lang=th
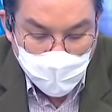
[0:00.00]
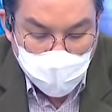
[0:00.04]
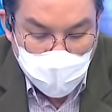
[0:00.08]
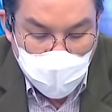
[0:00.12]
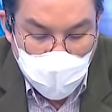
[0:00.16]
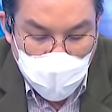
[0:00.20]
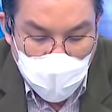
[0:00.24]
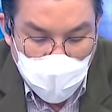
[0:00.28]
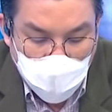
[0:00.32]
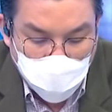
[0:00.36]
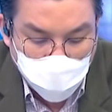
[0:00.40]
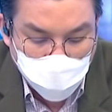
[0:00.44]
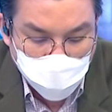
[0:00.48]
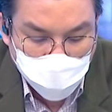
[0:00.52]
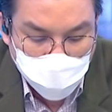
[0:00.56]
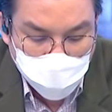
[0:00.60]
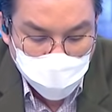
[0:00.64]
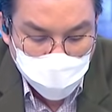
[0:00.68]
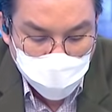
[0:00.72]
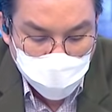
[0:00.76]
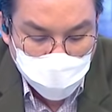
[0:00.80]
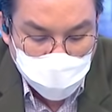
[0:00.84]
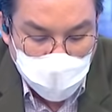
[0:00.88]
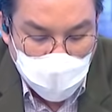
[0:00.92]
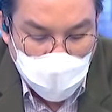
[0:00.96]
แล้ว
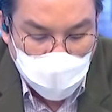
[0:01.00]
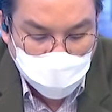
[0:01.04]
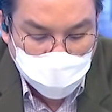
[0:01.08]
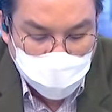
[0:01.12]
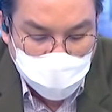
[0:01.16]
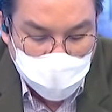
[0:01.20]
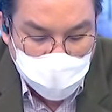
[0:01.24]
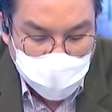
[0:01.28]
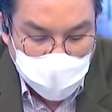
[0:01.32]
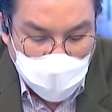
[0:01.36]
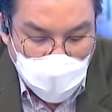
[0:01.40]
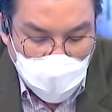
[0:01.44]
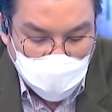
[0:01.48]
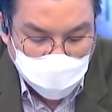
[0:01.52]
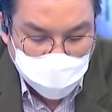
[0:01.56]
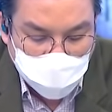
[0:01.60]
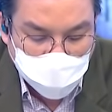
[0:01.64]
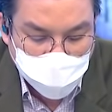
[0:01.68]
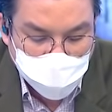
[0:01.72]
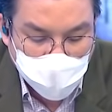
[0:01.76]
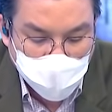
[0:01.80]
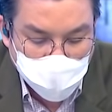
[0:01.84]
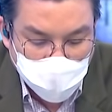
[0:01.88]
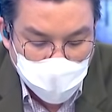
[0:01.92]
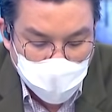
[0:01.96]
หน้าที่หลักเนี่
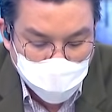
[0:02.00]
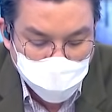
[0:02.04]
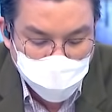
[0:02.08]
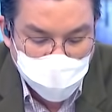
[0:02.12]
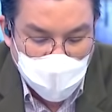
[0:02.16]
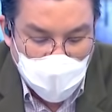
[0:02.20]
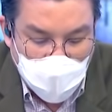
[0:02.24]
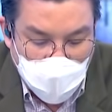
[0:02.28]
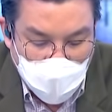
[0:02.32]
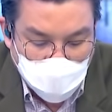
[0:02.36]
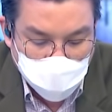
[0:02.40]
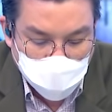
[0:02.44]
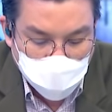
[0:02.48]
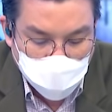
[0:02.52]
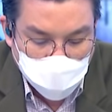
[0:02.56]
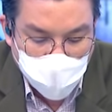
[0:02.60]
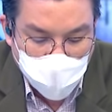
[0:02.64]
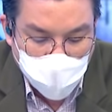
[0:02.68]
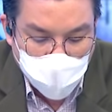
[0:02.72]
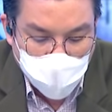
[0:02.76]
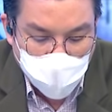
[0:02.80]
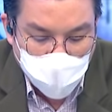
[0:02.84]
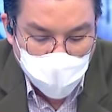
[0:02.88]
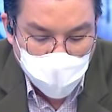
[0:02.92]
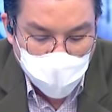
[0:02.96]
ยจะเริ่มจากต้
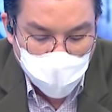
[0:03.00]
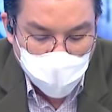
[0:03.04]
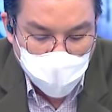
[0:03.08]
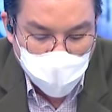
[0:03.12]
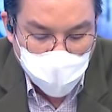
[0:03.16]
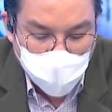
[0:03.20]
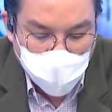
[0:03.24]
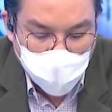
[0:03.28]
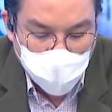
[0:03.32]
องไปยกล